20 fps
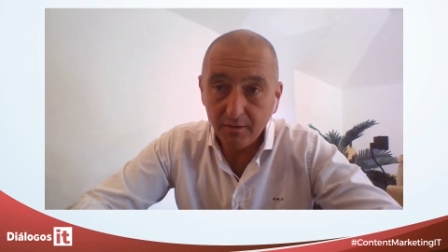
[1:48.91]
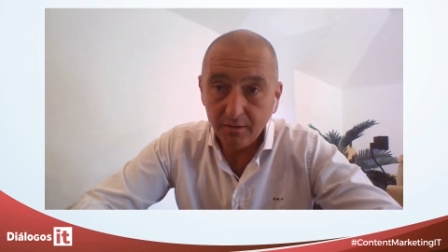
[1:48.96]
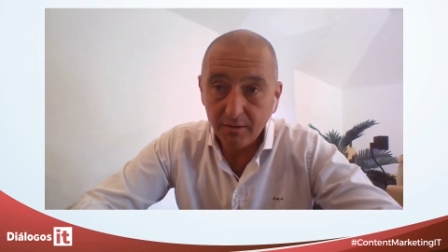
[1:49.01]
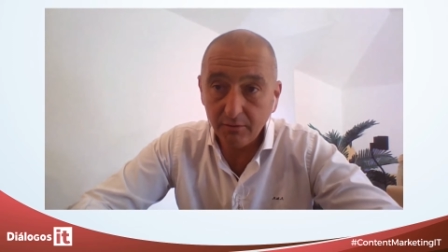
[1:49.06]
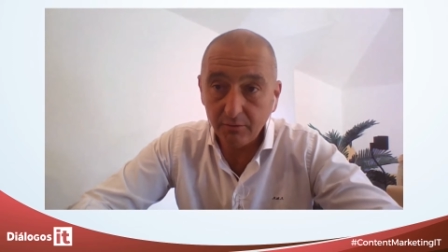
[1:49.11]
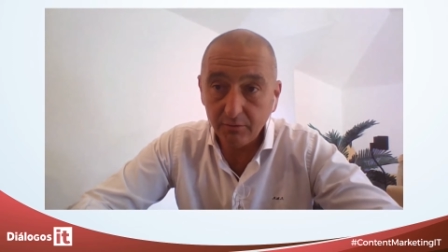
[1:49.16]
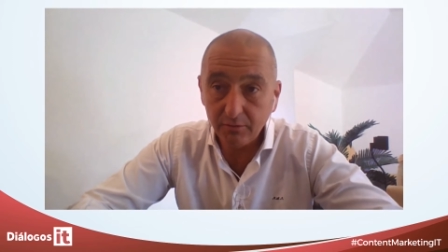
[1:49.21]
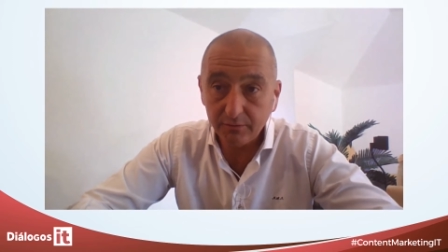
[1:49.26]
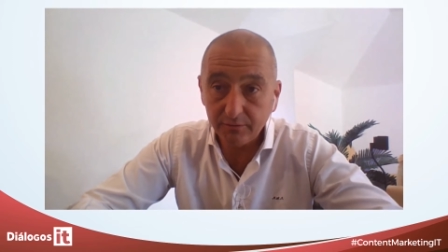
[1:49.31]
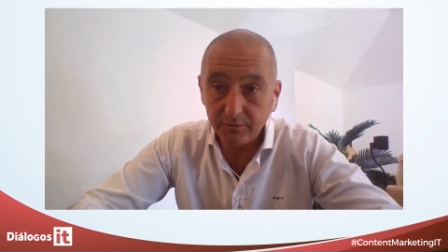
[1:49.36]

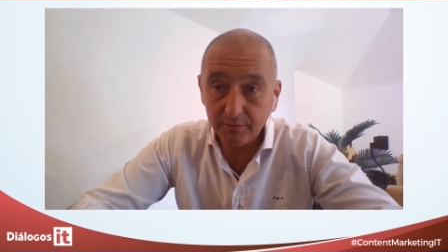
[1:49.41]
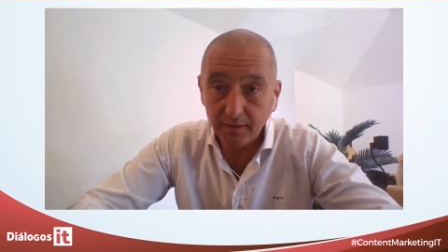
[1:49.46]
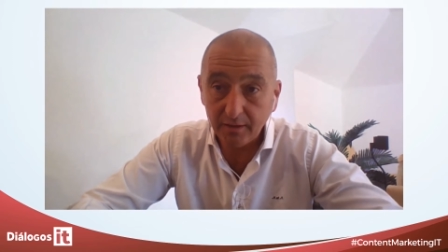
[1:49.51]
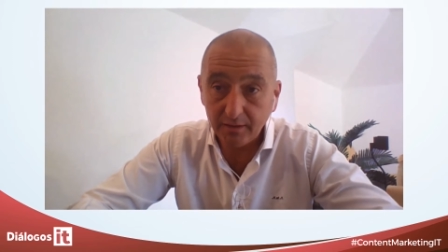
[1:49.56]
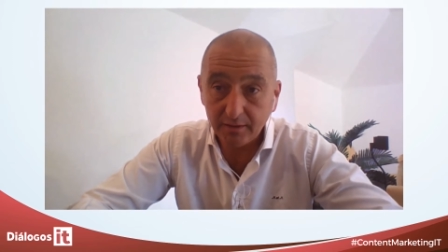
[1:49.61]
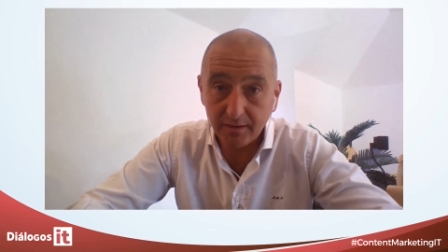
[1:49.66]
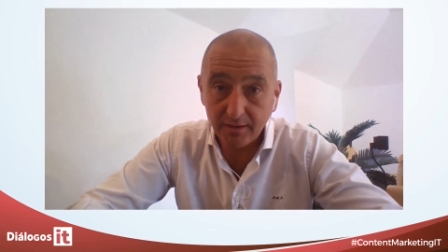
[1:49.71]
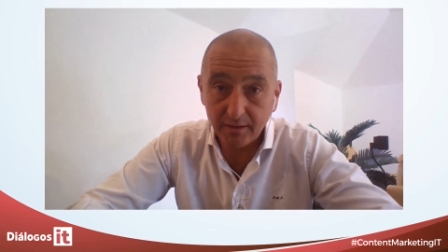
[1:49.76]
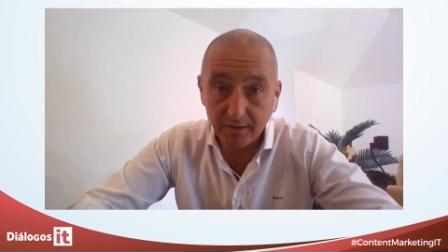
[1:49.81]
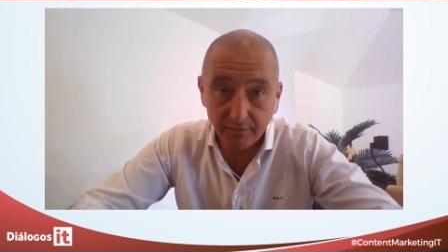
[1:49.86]
las
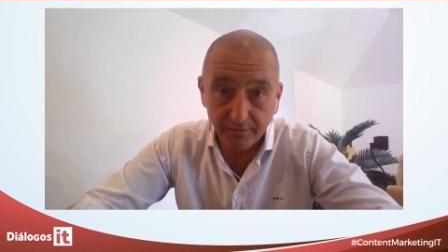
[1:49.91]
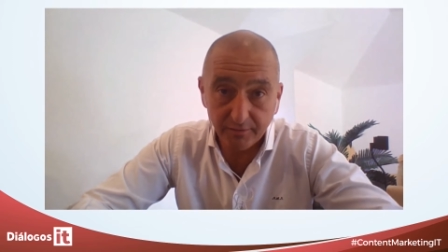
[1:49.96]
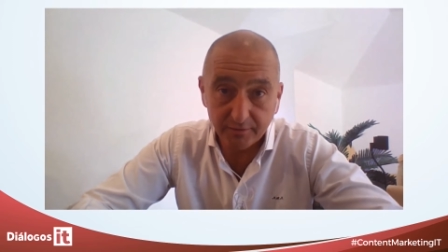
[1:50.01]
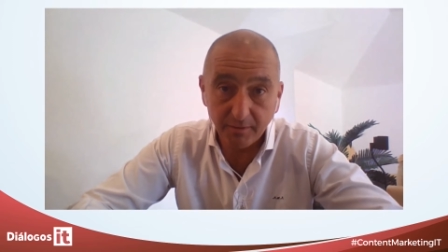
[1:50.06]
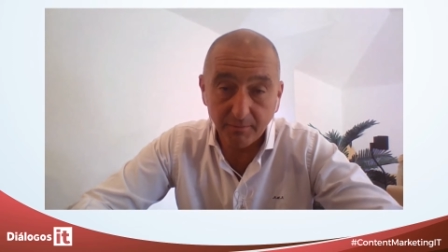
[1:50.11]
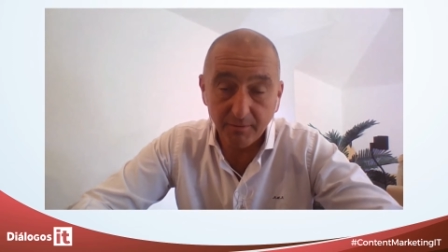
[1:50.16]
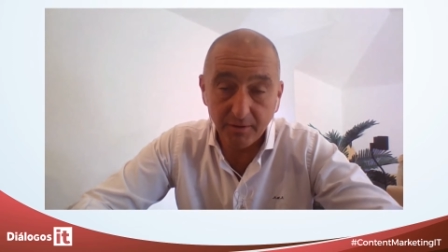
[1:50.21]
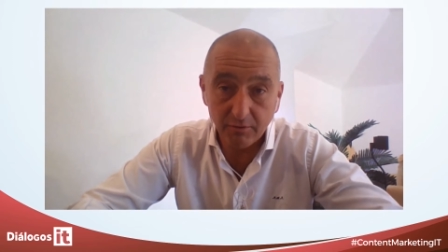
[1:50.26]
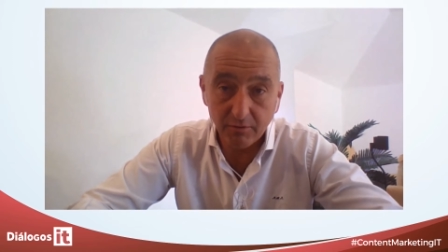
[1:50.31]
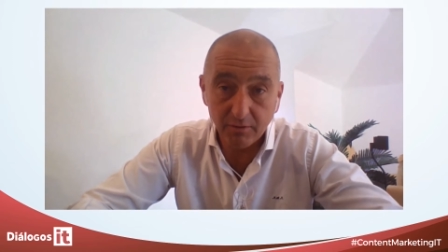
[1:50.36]
cargas de
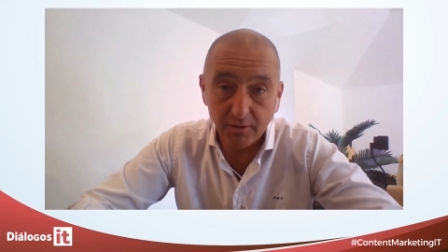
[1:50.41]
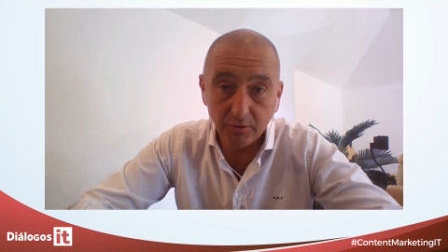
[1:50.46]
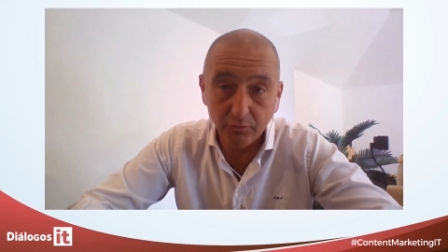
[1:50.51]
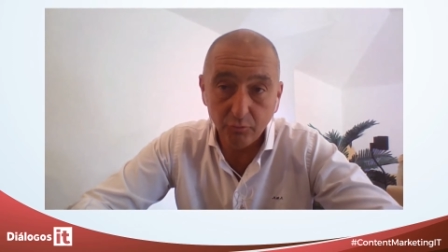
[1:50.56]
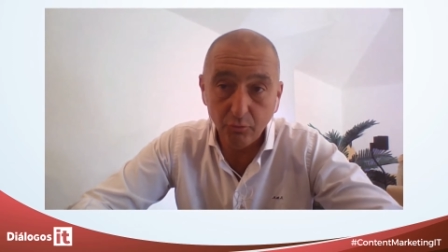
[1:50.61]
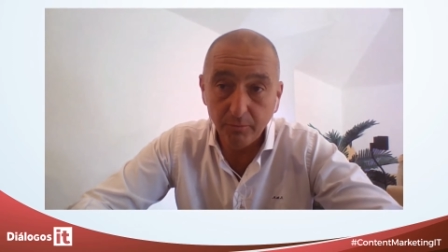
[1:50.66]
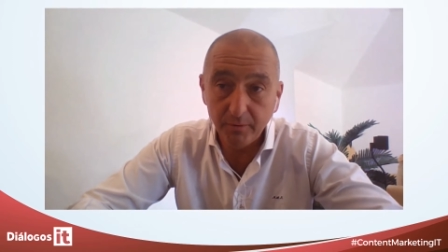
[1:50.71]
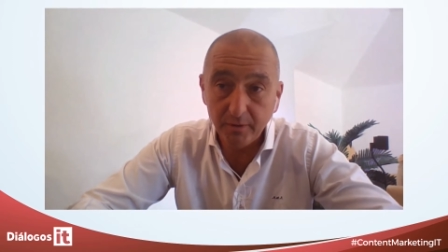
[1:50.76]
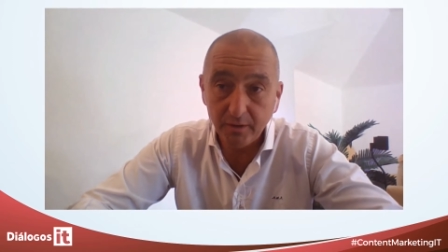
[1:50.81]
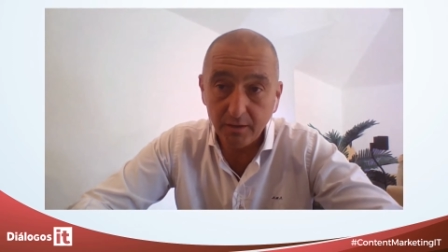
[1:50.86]
trabajo en la
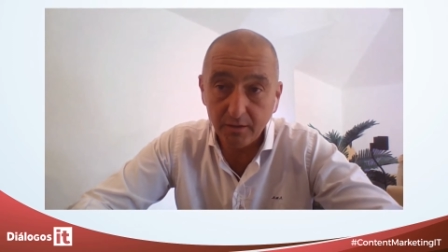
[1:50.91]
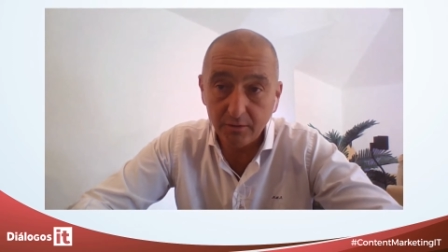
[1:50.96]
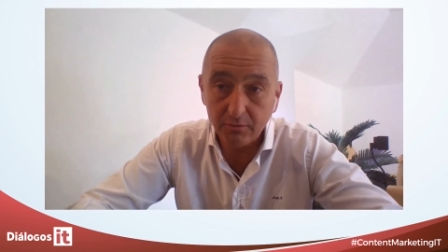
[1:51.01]
nube